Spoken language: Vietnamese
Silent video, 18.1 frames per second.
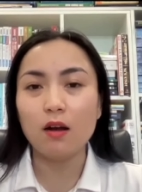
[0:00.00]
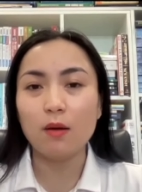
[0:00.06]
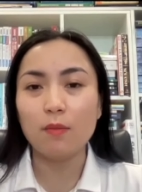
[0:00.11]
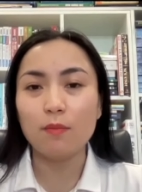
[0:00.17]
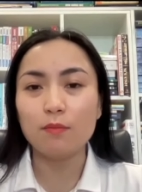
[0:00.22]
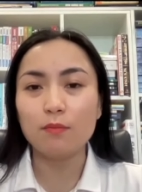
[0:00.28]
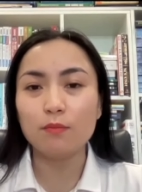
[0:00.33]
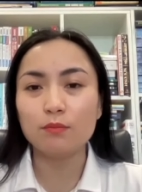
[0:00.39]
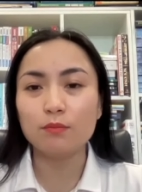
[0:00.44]

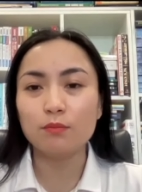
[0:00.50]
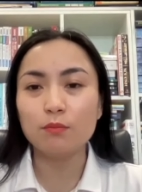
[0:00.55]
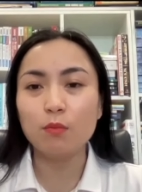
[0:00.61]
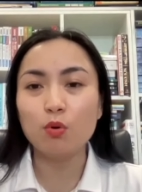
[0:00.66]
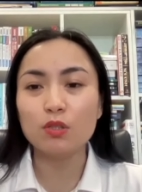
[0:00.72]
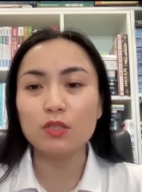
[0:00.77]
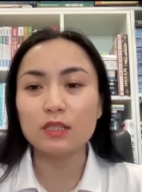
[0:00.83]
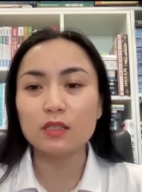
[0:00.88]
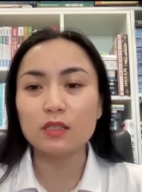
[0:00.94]
um,
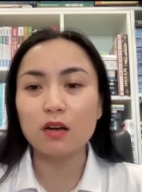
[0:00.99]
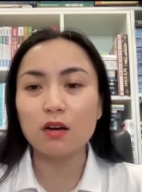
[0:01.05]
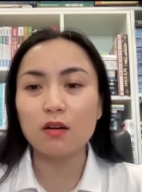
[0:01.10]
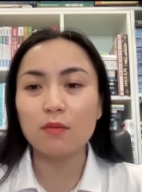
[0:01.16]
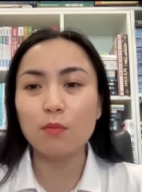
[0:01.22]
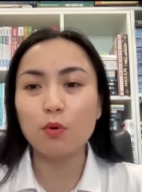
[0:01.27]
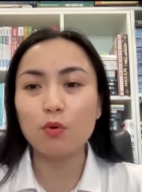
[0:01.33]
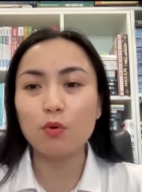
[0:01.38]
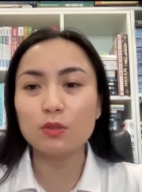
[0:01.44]
một
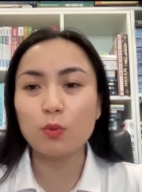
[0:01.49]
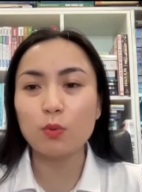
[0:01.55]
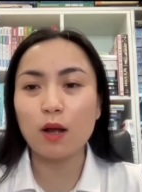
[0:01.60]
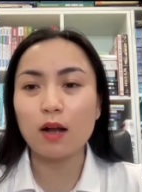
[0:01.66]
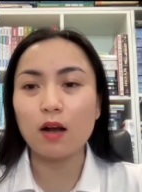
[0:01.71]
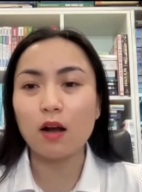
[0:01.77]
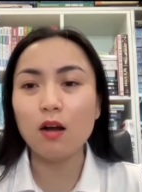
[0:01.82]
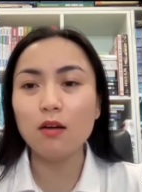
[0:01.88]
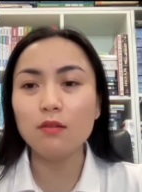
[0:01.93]
một
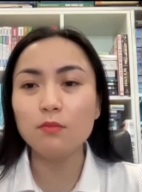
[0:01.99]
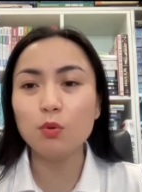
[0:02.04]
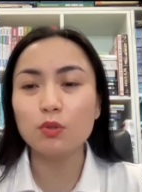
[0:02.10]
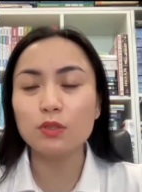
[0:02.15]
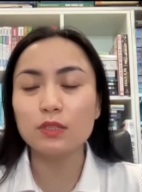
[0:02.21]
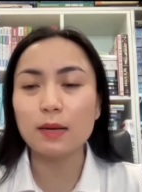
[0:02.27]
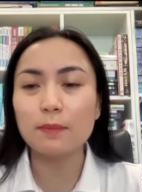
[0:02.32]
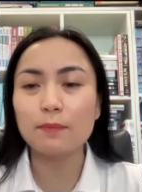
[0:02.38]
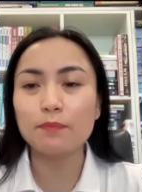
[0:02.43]
khoảng hơn
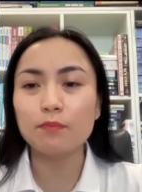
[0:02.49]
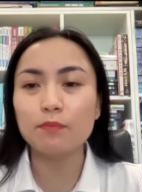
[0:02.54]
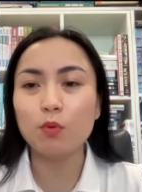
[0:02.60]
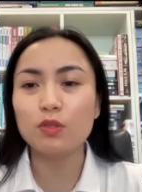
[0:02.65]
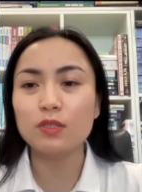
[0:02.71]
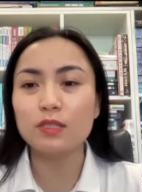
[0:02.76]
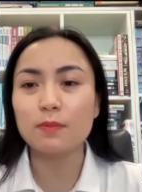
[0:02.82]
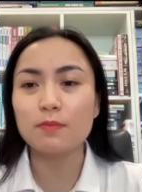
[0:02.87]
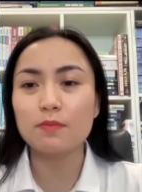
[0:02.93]
100
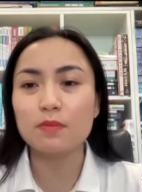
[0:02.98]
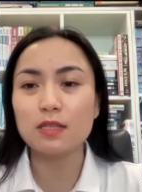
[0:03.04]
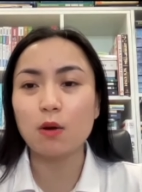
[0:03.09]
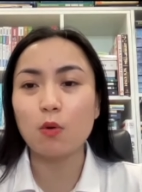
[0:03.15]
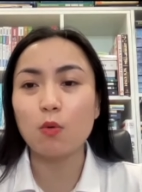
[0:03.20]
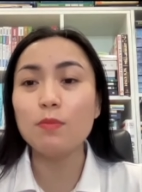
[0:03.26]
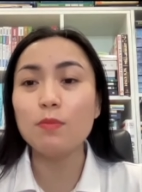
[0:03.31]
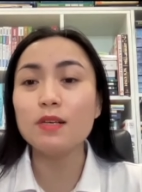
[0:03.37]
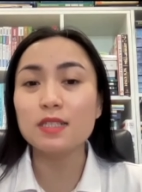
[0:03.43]

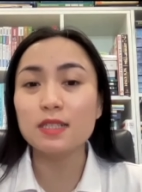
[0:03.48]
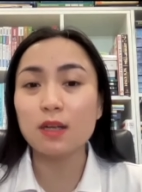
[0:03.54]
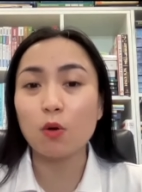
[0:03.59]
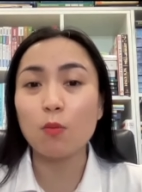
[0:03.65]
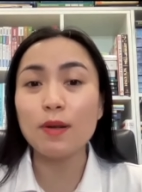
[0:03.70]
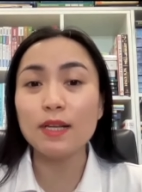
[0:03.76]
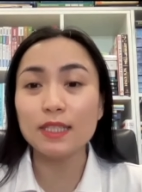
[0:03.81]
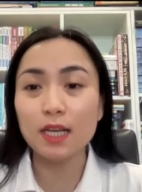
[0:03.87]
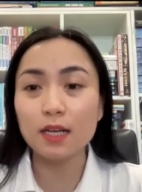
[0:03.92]

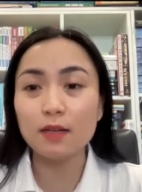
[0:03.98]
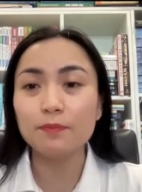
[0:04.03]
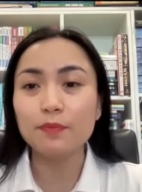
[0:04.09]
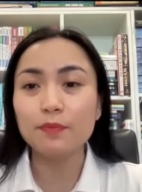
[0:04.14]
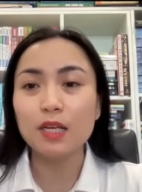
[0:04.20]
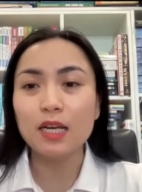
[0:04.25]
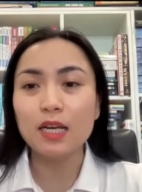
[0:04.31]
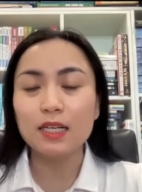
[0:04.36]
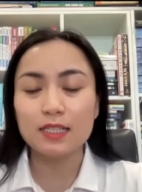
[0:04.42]
166 bệnh nhân
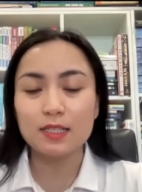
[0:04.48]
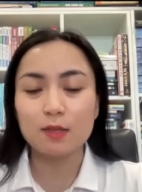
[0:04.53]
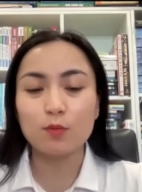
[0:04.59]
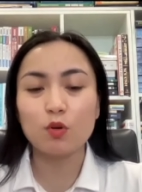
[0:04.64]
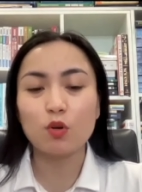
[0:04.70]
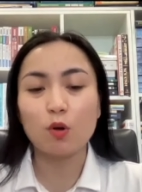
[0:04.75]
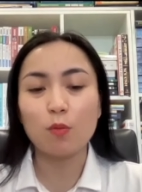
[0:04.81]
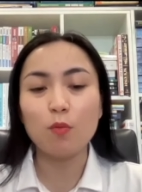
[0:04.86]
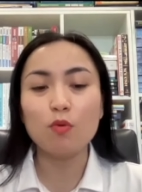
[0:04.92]
thì
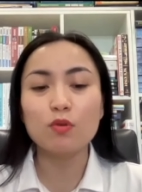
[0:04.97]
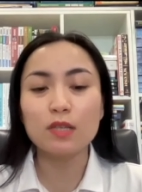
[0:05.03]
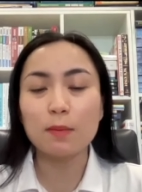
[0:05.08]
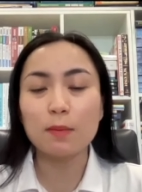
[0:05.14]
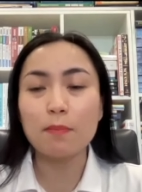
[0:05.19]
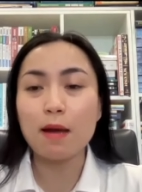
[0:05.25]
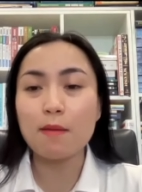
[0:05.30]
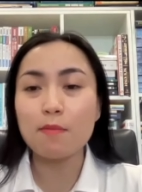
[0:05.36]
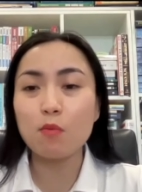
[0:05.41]
trong đó có
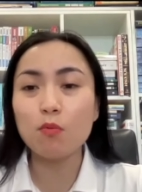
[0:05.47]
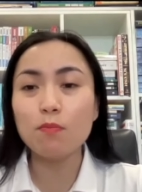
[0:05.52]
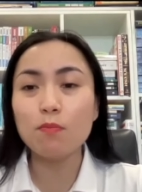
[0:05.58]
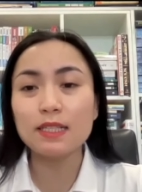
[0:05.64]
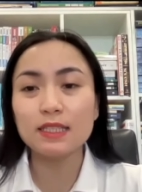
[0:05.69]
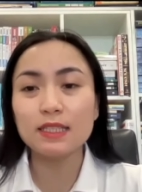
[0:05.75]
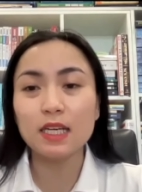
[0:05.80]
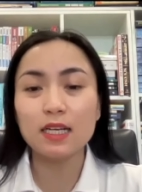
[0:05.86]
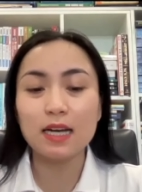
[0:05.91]
131
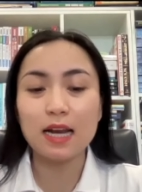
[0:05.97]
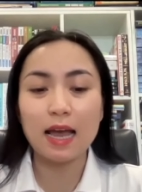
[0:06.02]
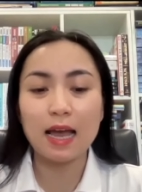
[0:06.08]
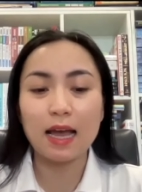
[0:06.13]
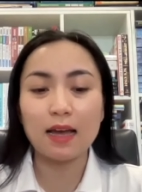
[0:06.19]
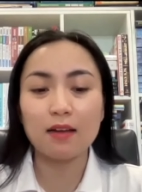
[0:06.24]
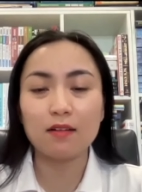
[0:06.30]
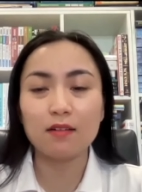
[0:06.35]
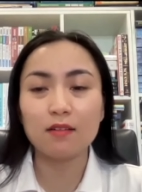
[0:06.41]
bệnh nhân
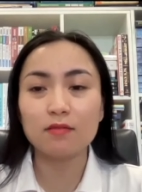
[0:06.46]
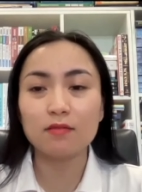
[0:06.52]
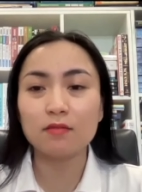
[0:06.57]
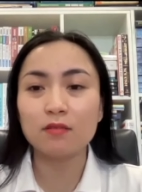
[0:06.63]
là